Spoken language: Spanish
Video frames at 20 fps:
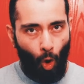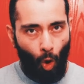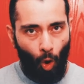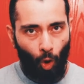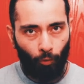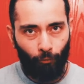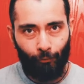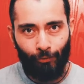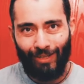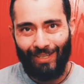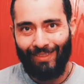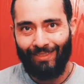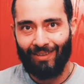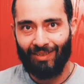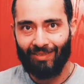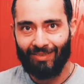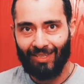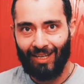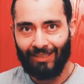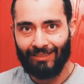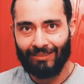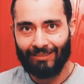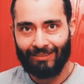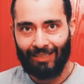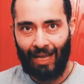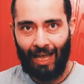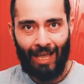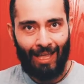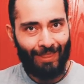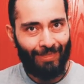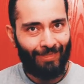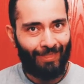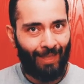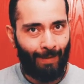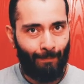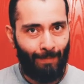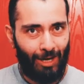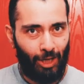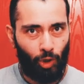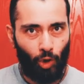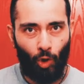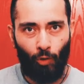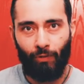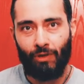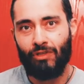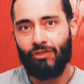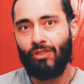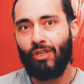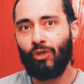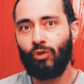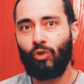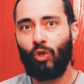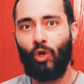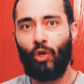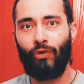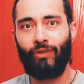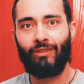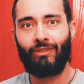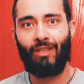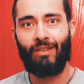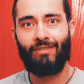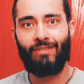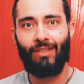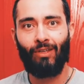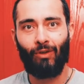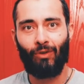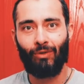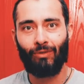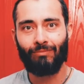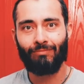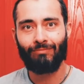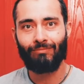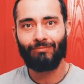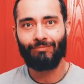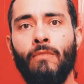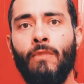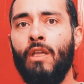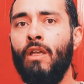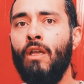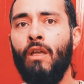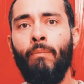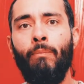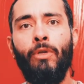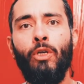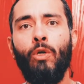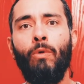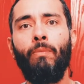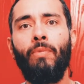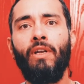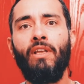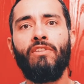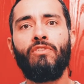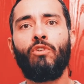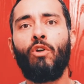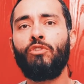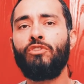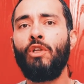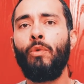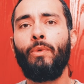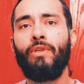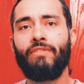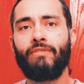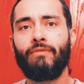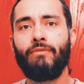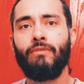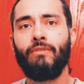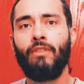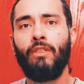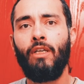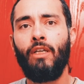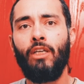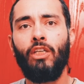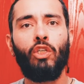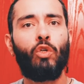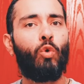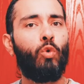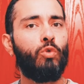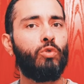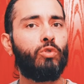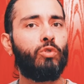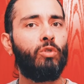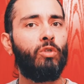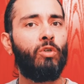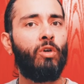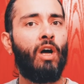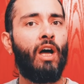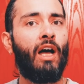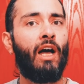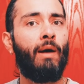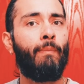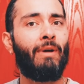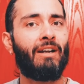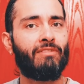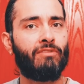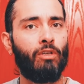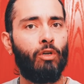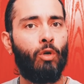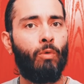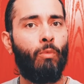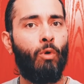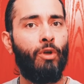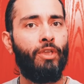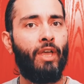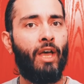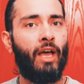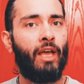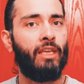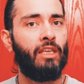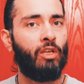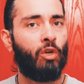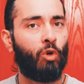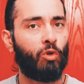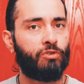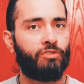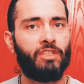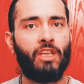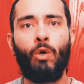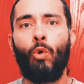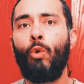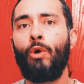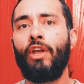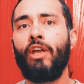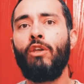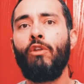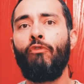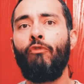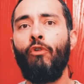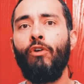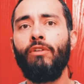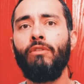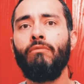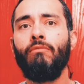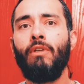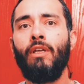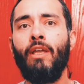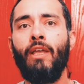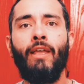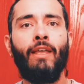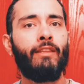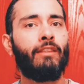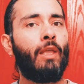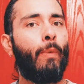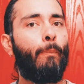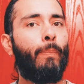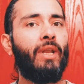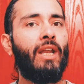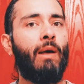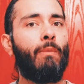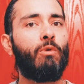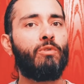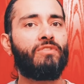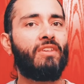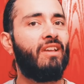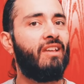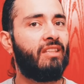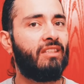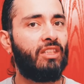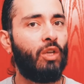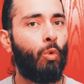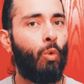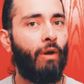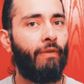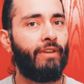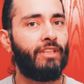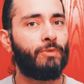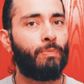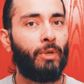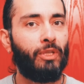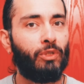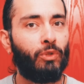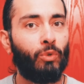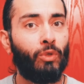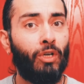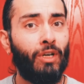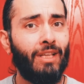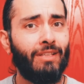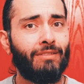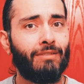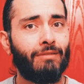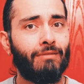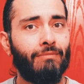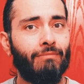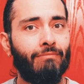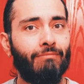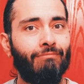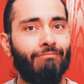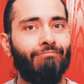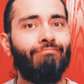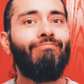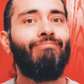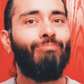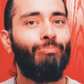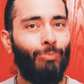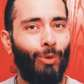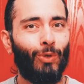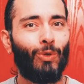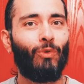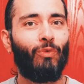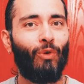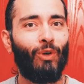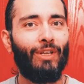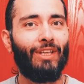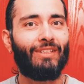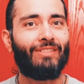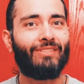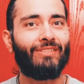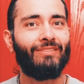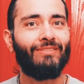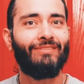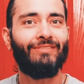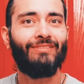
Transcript: OVNI de Salta de 1995. Mi nombre es José Luis y junto a Marcelo Moya y José Eugenio Ford te esperamos este jueves 21 horas por Ufolix.